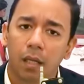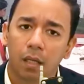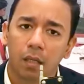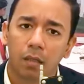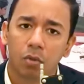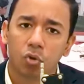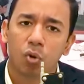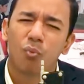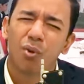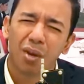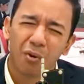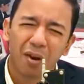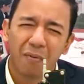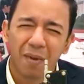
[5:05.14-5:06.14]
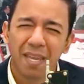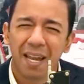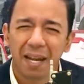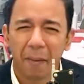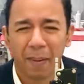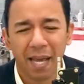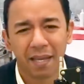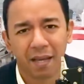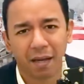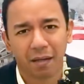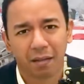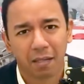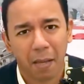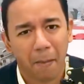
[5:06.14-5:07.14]
tener como que una villa en la
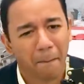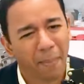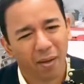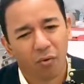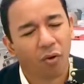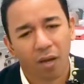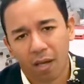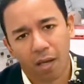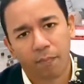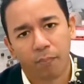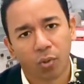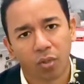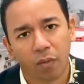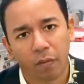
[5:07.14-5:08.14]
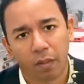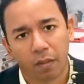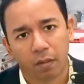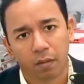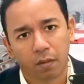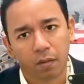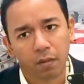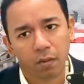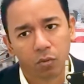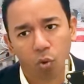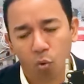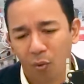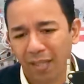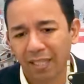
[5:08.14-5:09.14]
playa, pero es imposible
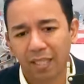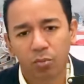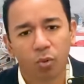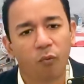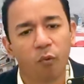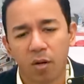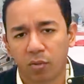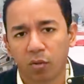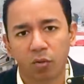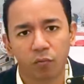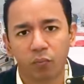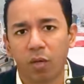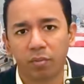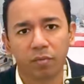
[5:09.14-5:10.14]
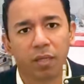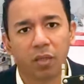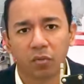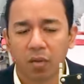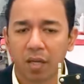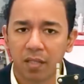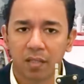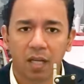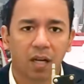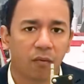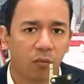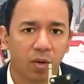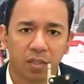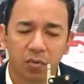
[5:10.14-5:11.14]
no cuesta tanto esfuerzo comprar primero que
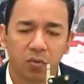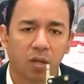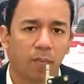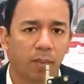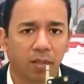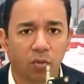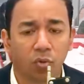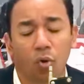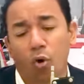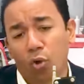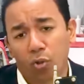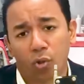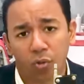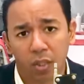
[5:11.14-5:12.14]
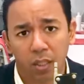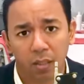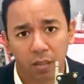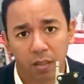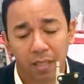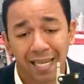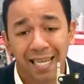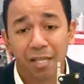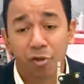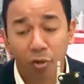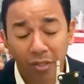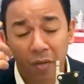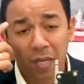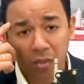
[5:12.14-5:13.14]
quizás la fuerza nos va para el segundo. Otros sí.
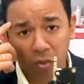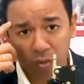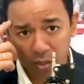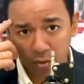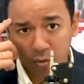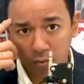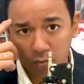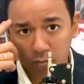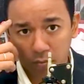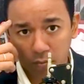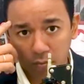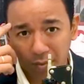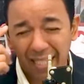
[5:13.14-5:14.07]
Yo sabiendo eso,